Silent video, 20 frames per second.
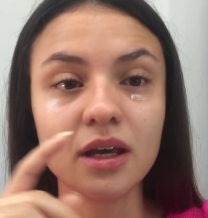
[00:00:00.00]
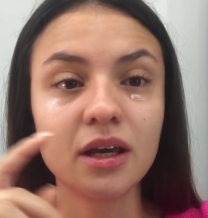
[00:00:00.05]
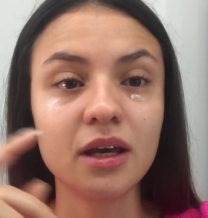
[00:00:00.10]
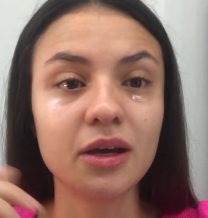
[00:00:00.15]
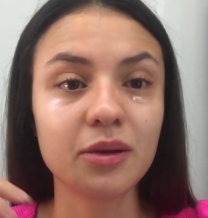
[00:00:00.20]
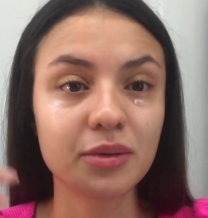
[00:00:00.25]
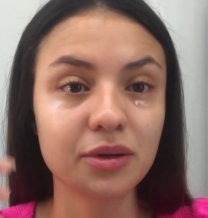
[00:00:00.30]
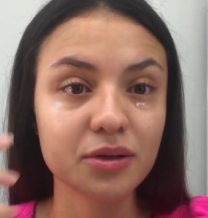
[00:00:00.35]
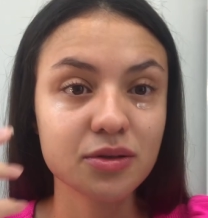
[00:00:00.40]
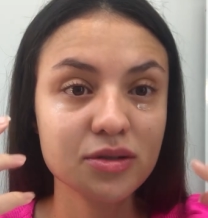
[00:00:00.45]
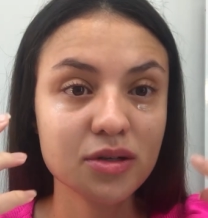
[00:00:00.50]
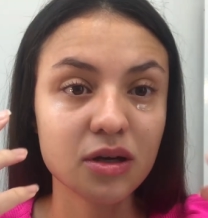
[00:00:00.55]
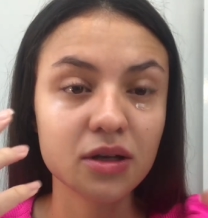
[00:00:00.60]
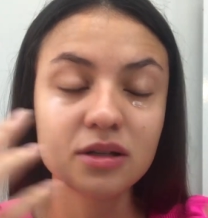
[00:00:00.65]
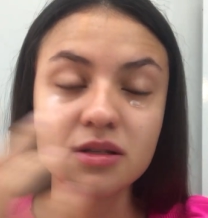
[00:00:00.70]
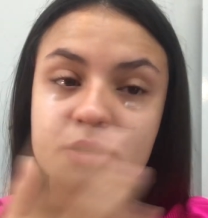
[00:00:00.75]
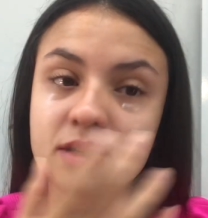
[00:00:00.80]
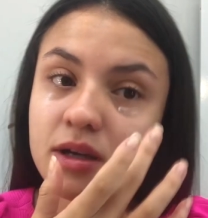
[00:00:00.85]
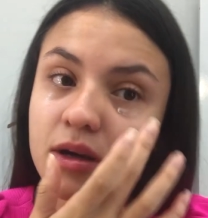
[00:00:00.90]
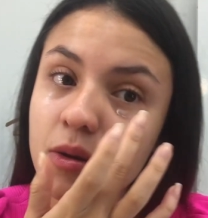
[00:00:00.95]
porque os
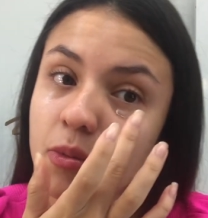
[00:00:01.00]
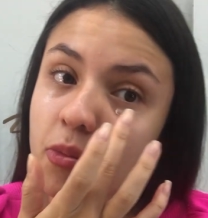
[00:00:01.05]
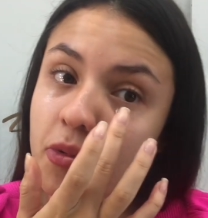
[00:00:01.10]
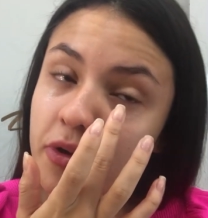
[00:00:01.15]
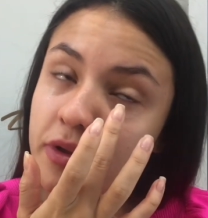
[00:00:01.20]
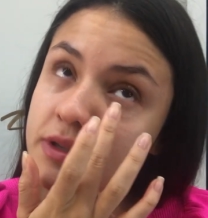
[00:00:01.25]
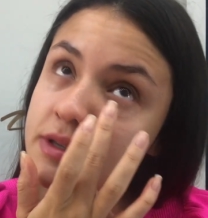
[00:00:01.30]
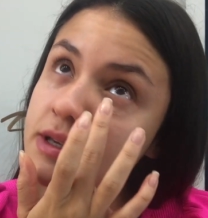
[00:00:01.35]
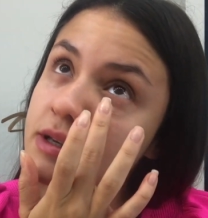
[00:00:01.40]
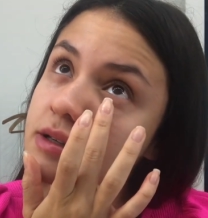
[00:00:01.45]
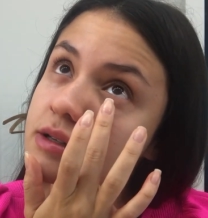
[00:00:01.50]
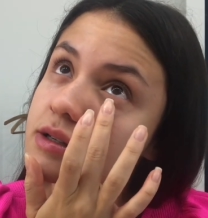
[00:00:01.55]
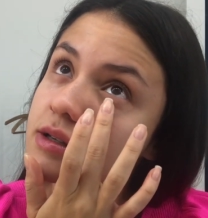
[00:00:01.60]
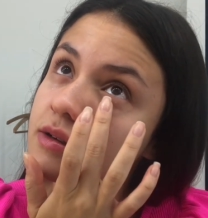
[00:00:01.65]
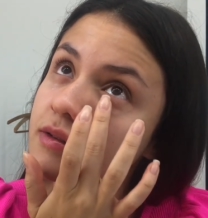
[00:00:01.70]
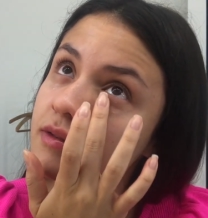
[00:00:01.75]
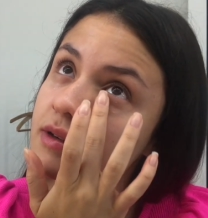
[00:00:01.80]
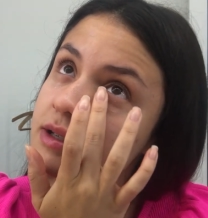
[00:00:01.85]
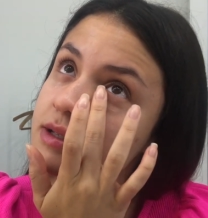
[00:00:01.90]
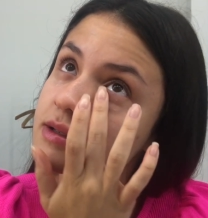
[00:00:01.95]
olhos ficam muito
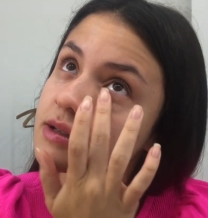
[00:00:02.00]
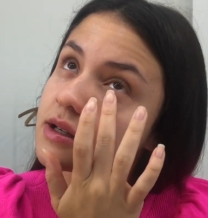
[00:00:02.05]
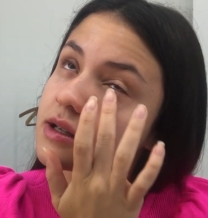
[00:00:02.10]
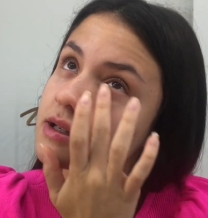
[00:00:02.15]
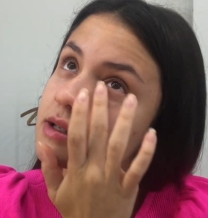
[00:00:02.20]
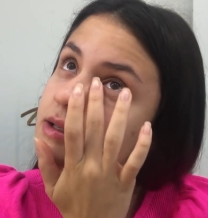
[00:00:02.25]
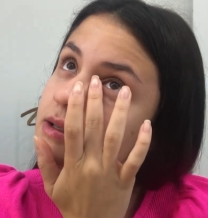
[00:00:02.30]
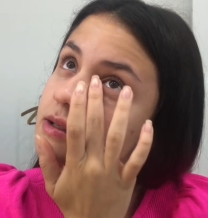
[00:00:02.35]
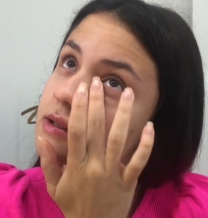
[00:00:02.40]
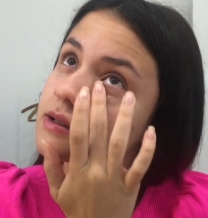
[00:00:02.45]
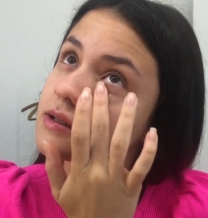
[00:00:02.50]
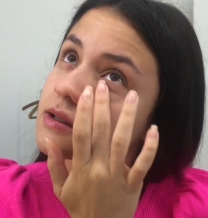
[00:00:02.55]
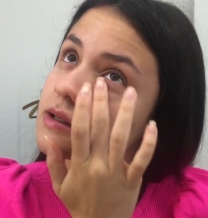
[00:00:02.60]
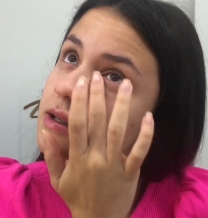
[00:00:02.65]
sensíveis mesmo.